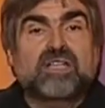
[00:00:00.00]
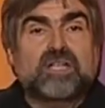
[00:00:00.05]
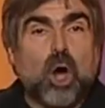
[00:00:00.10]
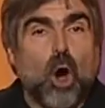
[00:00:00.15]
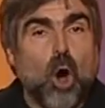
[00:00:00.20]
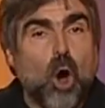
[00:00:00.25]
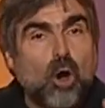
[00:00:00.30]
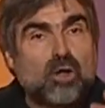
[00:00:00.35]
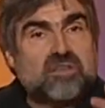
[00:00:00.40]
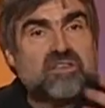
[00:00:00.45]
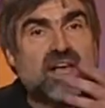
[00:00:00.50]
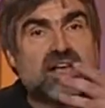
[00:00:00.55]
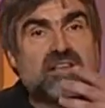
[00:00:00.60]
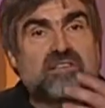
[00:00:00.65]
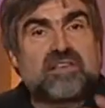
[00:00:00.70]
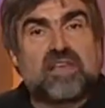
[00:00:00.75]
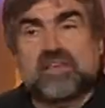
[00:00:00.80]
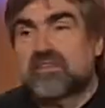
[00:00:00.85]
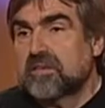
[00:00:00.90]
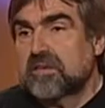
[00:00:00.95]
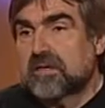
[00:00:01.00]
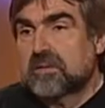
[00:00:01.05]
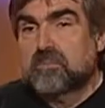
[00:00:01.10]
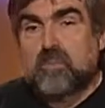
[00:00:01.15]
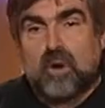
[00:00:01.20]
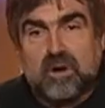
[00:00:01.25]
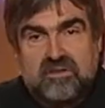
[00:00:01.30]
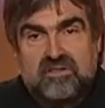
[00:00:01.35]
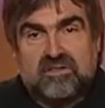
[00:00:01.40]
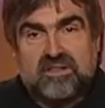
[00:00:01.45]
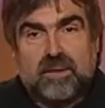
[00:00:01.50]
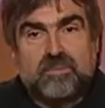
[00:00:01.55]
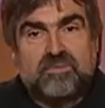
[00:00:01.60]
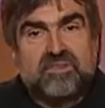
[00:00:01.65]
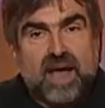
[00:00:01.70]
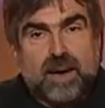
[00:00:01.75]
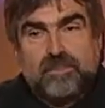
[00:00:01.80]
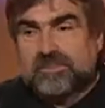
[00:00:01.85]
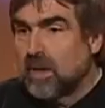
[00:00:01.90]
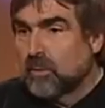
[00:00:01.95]
die ortsansässigen
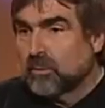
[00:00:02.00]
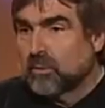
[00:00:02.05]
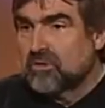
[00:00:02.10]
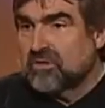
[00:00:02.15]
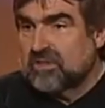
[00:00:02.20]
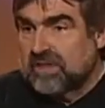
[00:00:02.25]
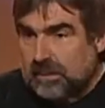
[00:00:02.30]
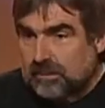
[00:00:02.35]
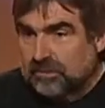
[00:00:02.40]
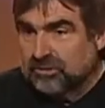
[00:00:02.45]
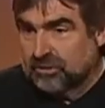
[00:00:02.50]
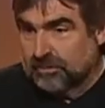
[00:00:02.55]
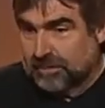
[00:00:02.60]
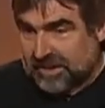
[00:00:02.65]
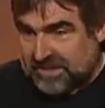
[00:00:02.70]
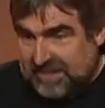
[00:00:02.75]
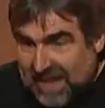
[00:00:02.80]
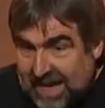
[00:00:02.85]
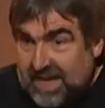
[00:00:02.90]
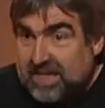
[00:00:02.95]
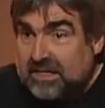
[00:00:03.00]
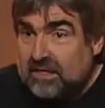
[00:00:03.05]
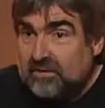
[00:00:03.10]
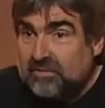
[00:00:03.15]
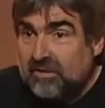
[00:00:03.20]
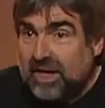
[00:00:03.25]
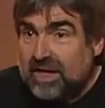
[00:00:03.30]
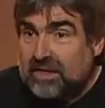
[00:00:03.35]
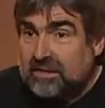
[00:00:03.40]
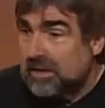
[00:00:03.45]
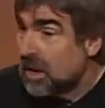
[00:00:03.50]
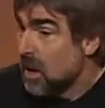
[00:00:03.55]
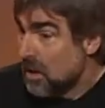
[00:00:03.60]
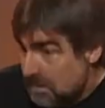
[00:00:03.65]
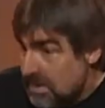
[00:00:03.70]
Moslems haben da muslimische Parteien gewählt.